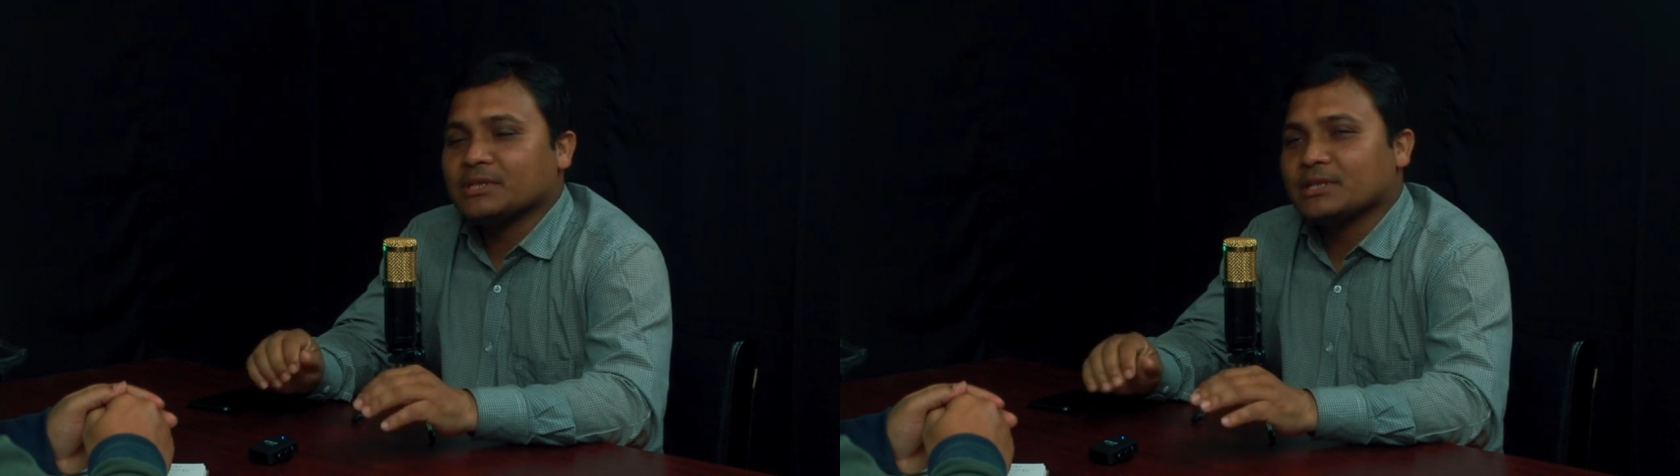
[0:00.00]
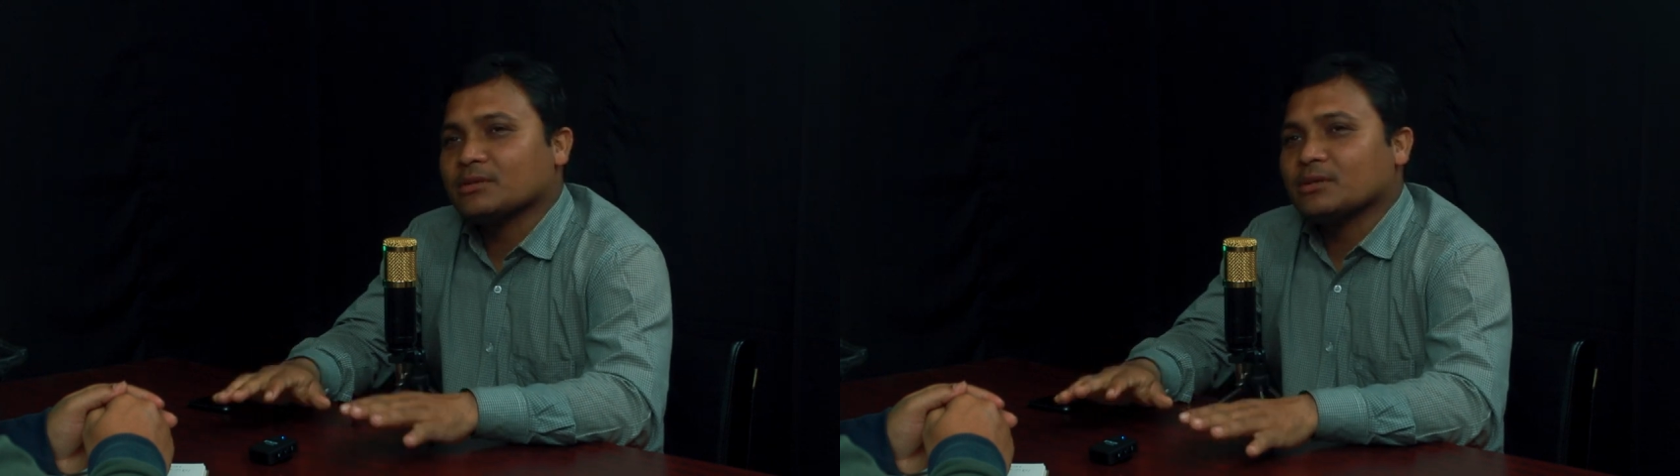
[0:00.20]

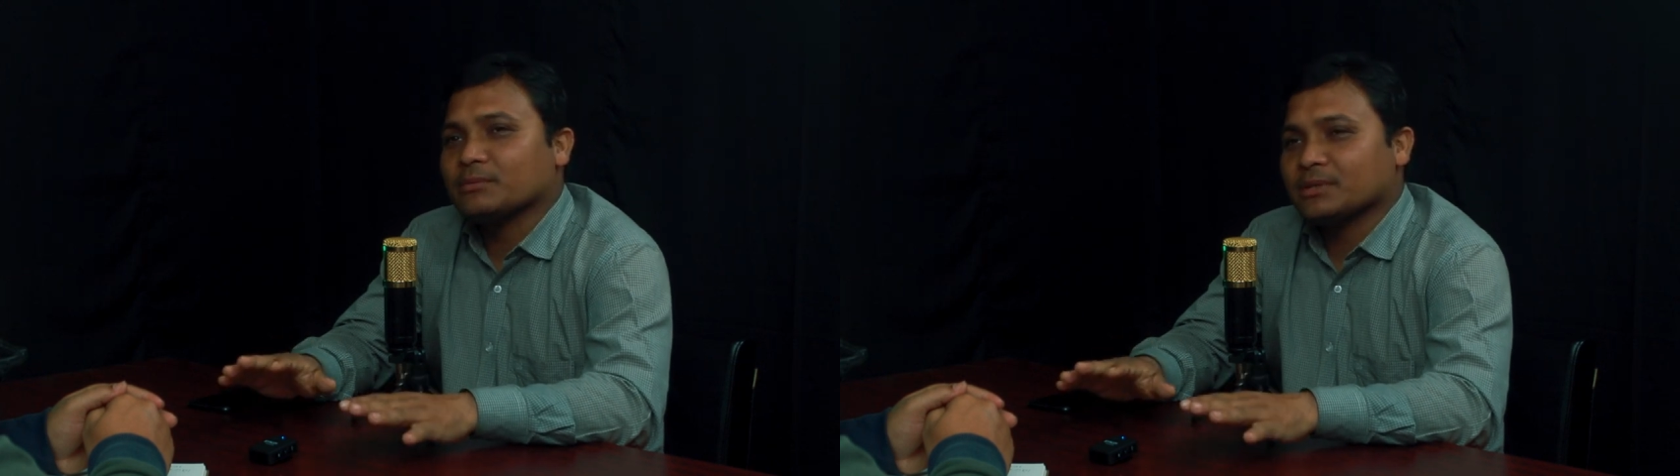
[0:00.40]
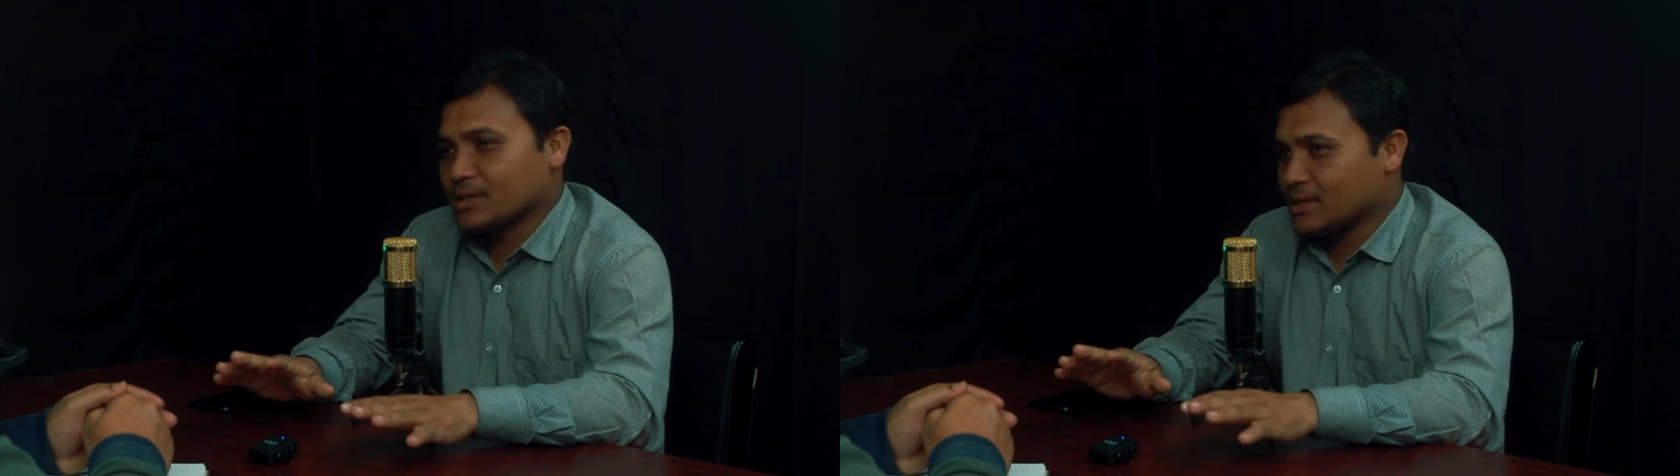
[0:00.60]
সেজন্য
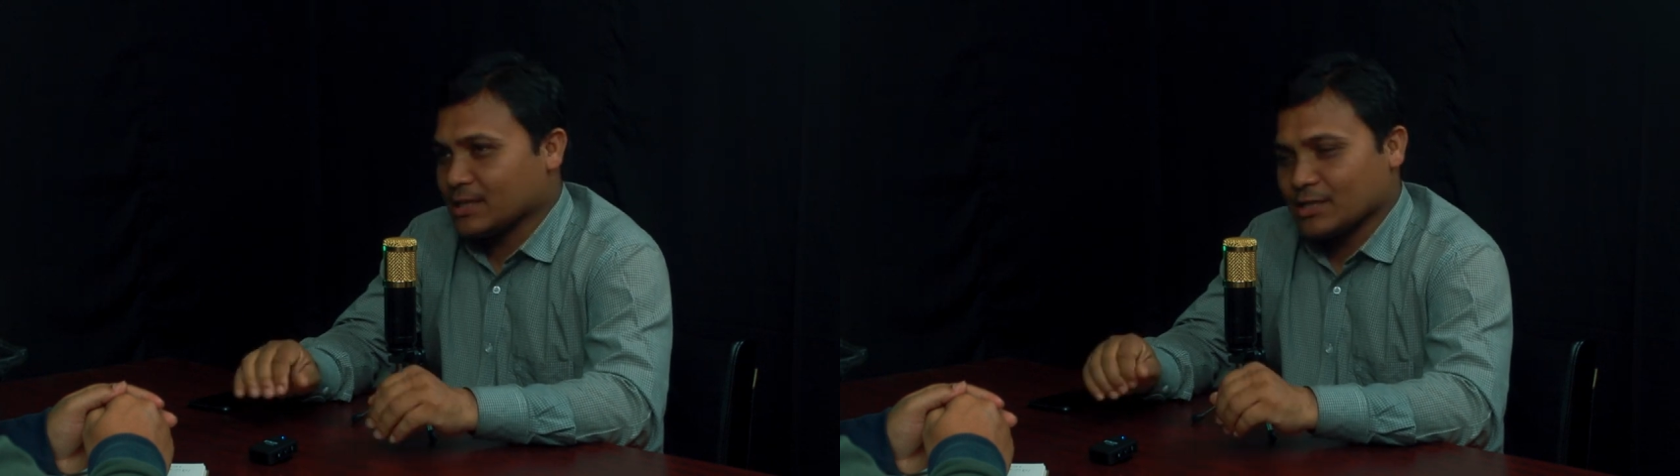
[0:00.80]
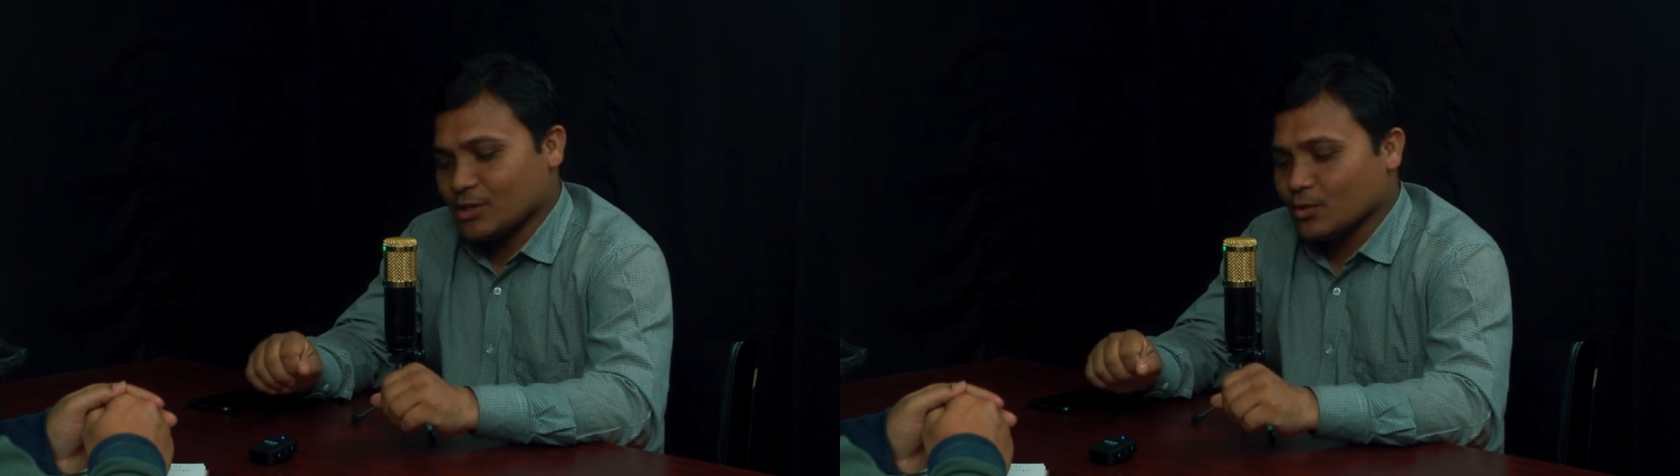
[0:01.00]
আমাদেরকে যে
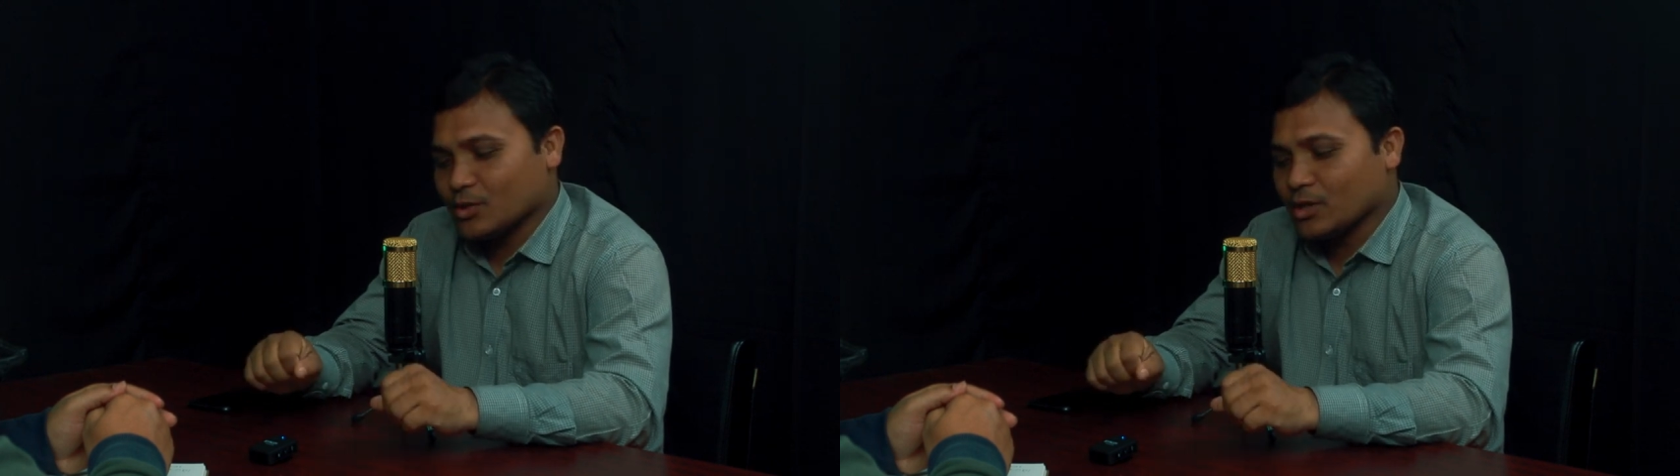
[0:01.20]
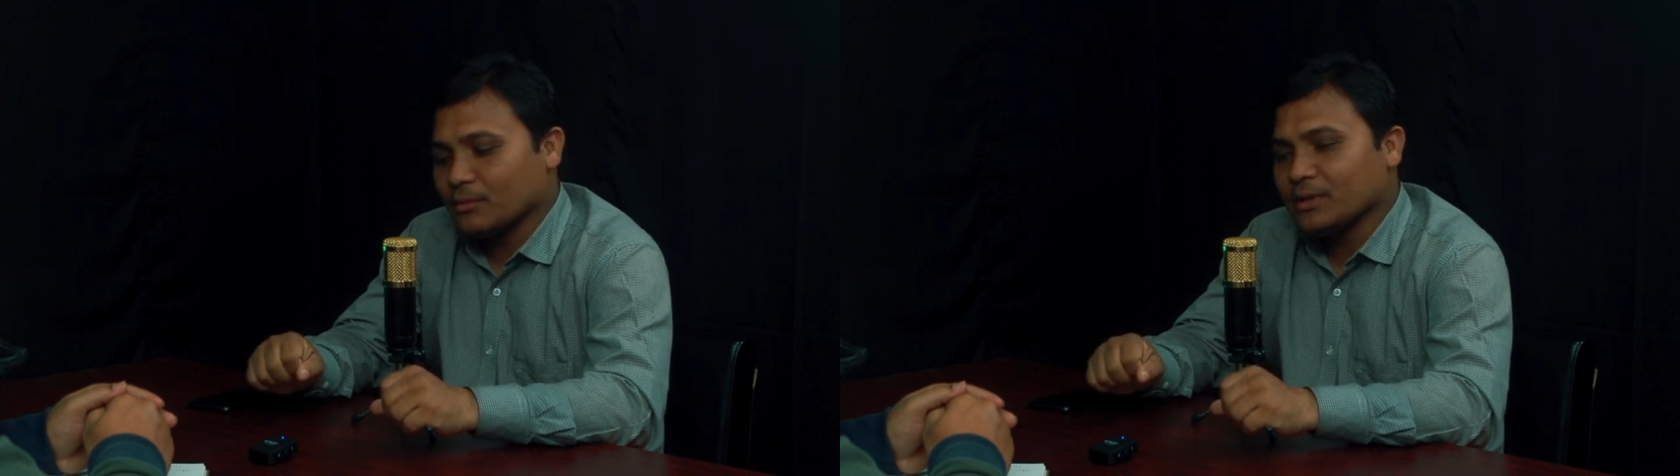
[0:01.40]
কাজটা
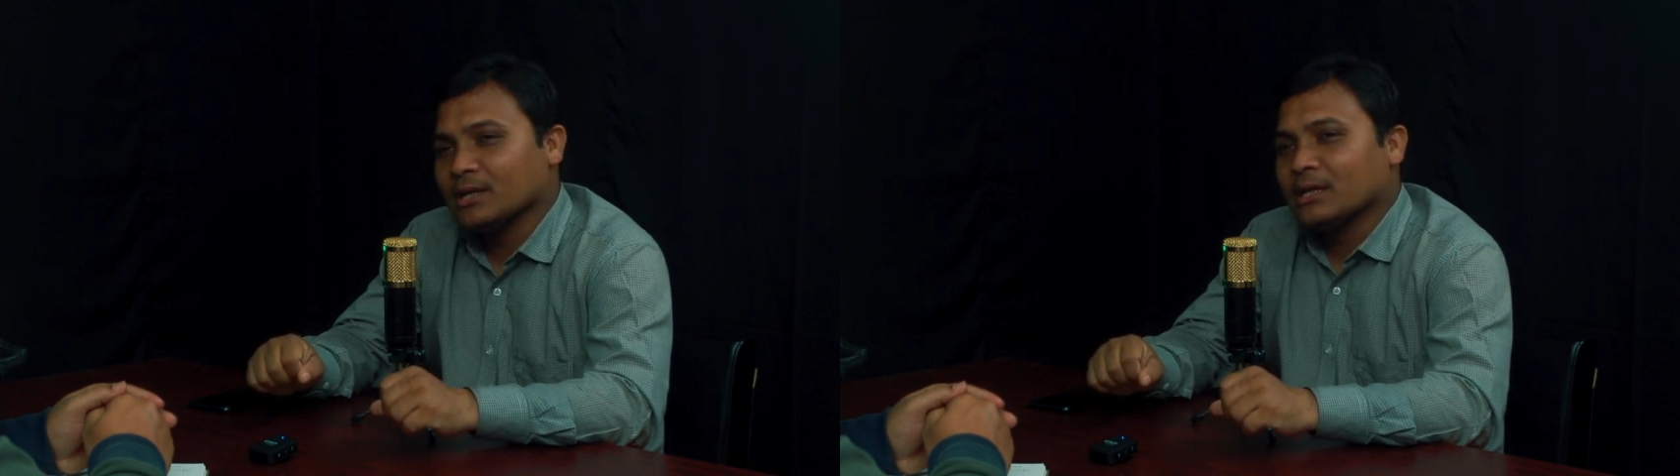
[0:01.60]
করতে হবে